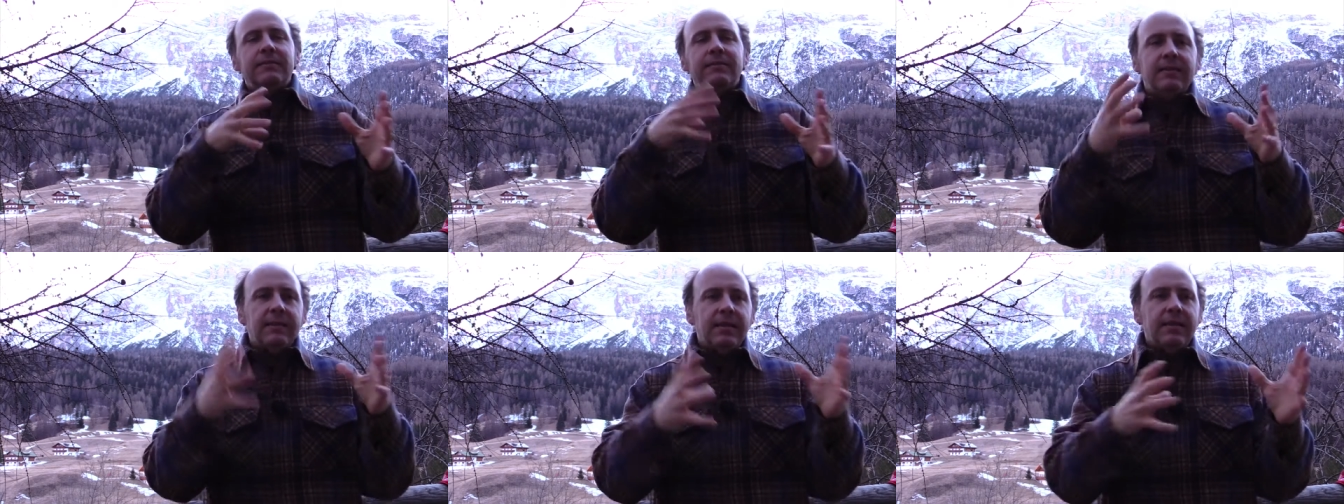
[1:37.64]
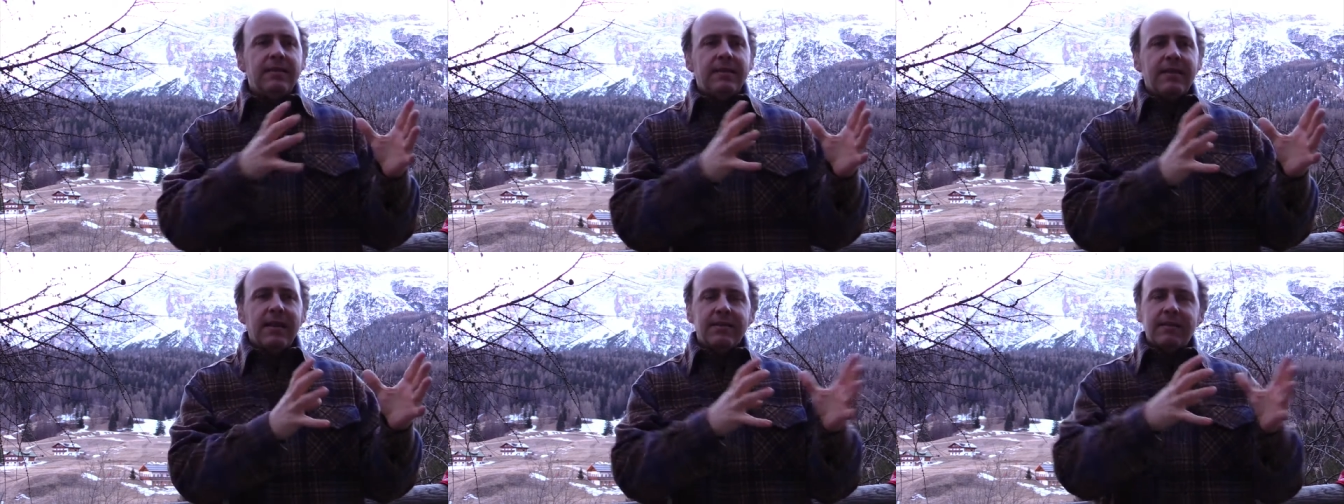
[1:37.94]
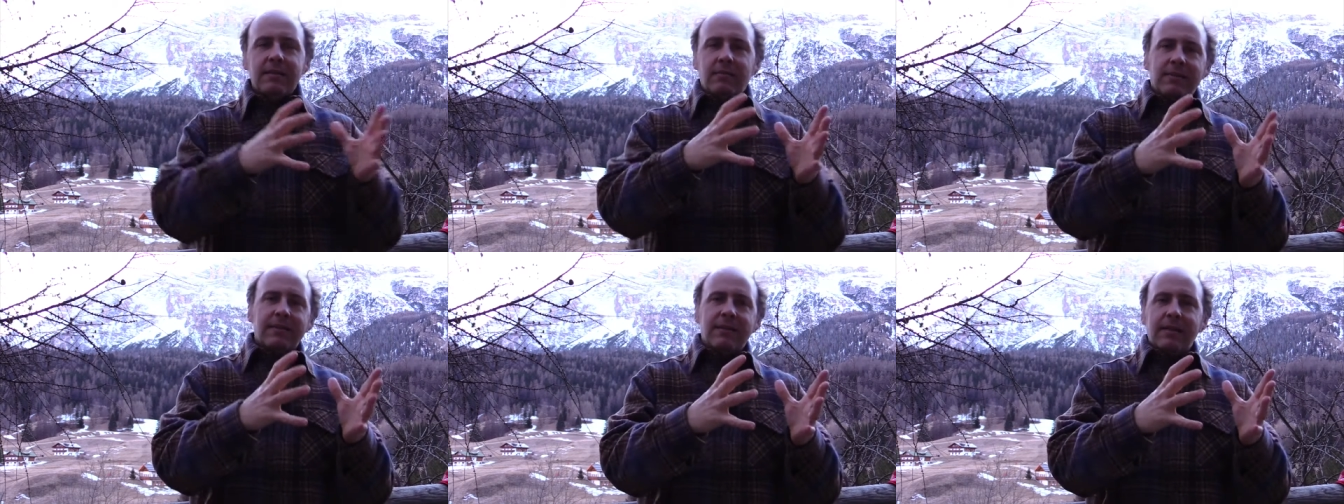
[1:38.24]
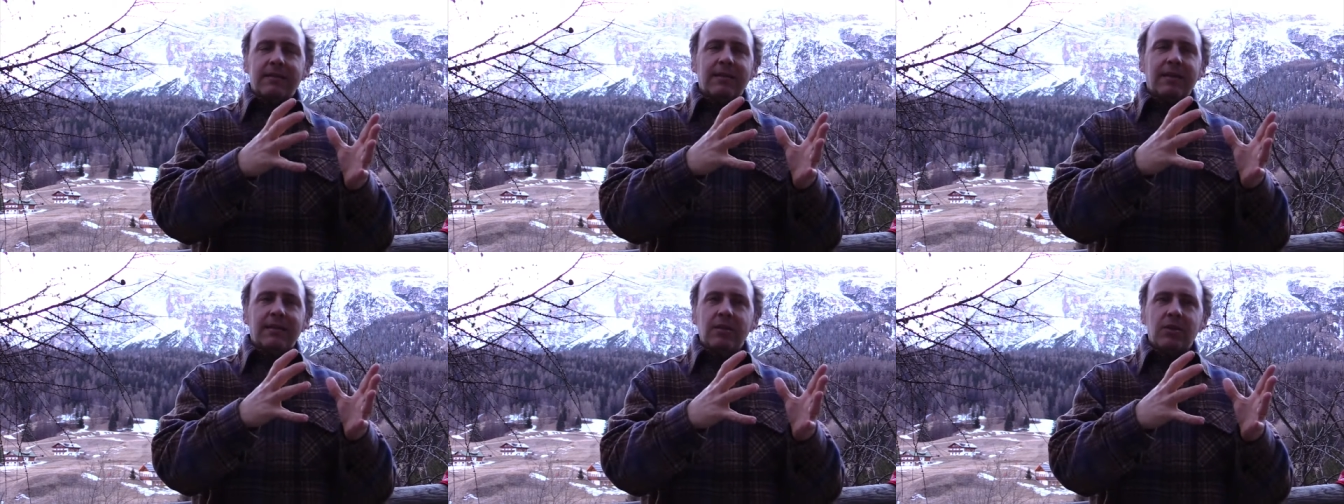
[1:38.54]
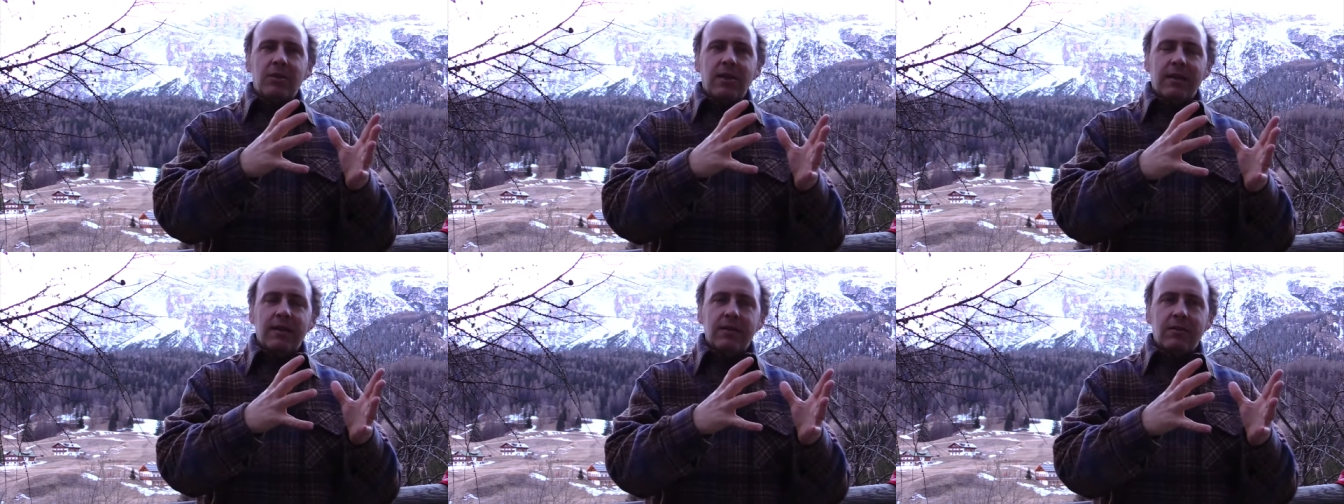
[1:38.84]
chissà se questa
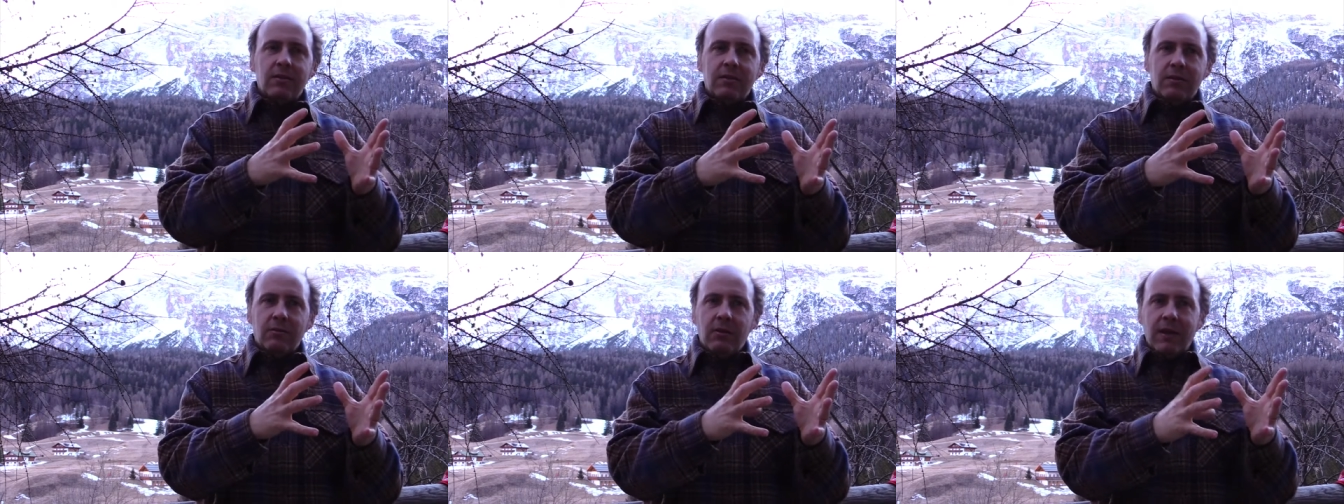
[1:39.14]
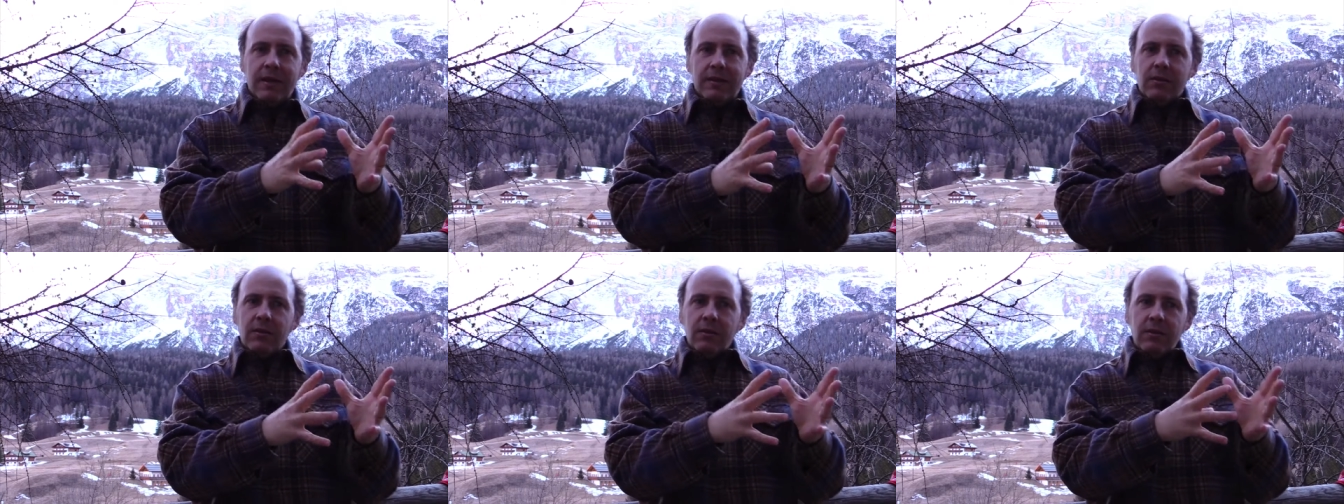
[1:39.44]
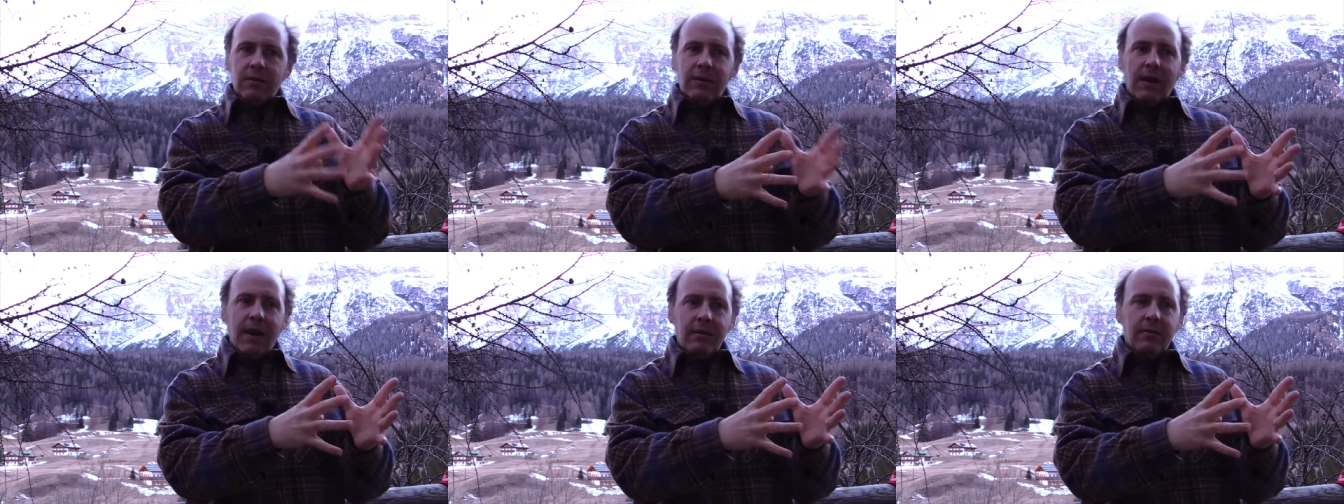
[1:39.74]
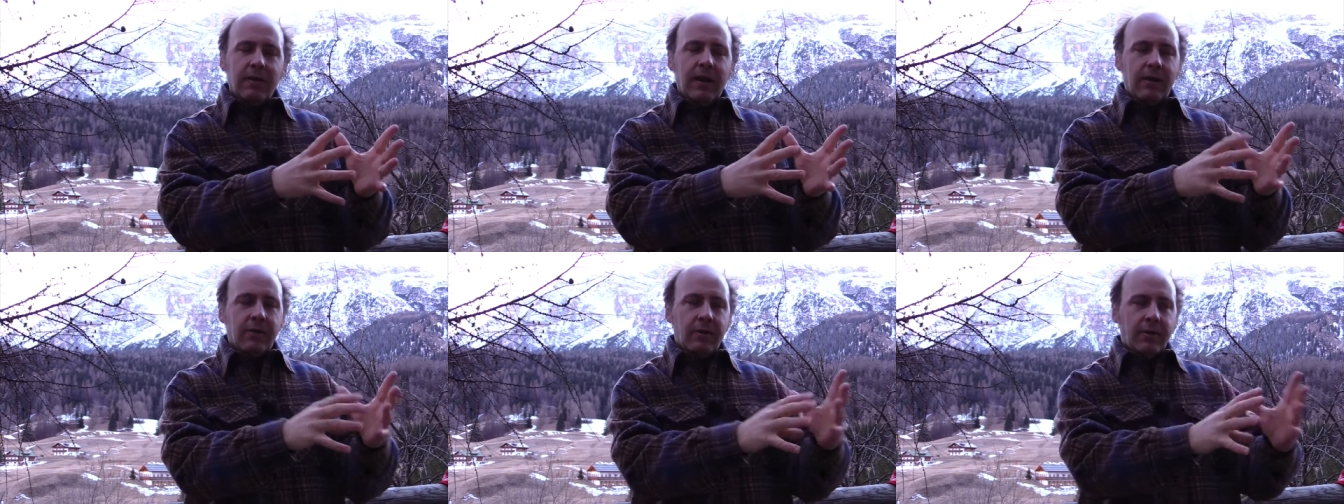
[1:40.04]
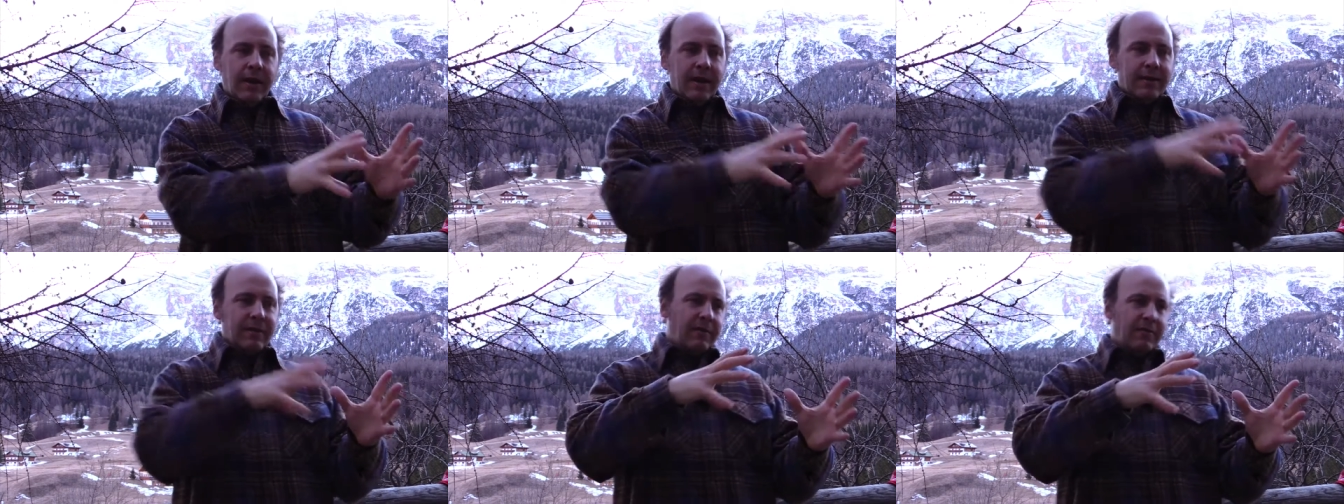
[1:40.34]
strategia che sto seguendo è quella
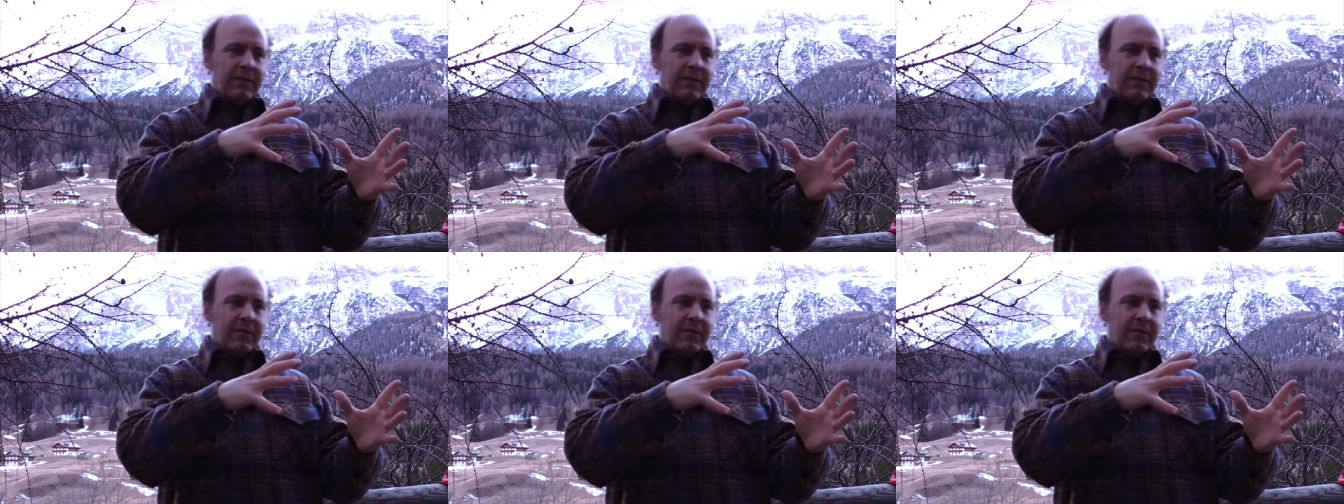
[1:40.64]
corretta,